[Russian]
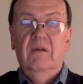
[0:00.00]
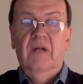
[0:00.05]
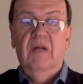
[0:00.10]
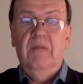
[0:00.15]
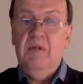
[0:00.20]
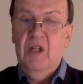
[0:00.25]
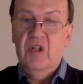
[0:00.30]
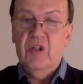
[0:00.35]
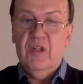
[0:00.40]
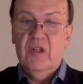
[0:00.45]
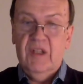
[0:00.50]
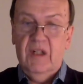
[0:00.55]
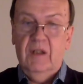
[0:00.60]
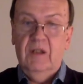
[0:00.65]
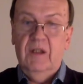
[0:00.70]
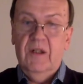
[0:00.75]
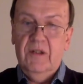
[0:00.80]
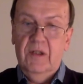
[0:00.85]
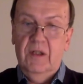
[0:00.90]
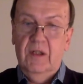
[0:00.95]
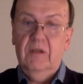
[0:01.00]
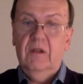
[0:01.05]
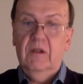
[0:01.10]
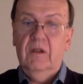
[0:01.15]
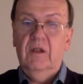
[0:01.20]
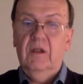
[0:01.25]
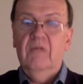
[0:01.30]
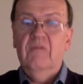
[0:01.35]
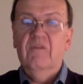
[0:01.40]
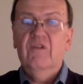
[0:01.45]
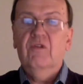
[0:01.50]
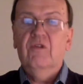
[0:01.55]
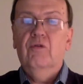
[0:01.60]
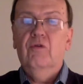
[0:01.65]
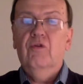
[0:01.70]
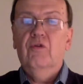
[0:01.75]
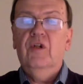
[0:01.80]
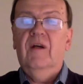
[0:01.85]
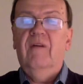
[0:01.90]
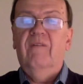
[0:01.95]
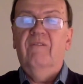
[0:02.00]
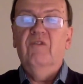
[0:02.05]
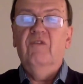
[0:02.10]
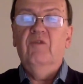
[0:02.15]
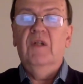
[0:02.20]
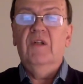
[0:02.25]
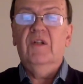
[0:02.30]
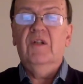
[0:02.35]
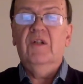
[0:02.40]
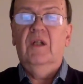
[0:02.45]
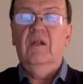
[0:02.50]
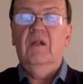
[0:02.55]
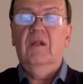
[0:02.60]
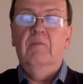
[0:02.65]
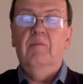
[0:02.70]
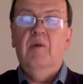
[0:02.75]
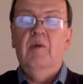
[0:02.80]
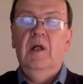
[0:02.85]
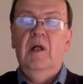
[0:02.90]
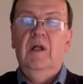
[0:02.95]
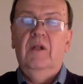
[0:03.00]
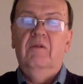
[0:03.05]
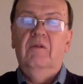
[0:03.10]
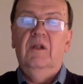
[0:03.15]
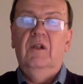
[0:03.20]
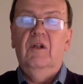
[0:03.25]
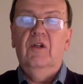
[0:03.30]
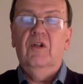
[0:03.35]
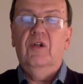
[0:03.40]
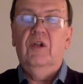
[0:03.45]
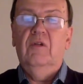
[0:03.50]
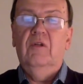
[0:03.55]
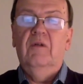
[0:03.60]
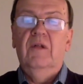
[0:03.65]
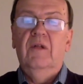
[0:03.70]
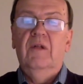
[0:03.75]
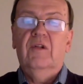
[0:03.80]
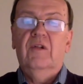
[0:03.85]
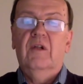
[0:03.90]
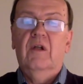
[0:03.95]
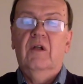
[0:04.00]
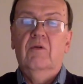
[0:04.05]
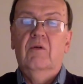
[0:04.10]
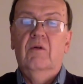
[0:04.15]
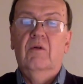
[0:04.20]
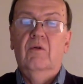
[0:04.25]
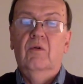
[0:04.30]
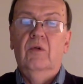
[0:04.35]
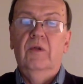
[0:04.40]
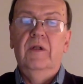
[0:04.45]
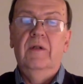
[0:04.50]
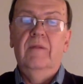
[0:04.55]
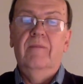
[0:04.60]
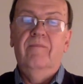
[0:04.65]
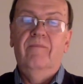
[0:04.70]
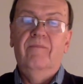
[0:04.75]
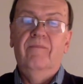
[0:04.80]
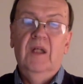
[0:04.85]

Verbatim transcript: опять же, согласно открытым источникам, 20 апреля 2022 года.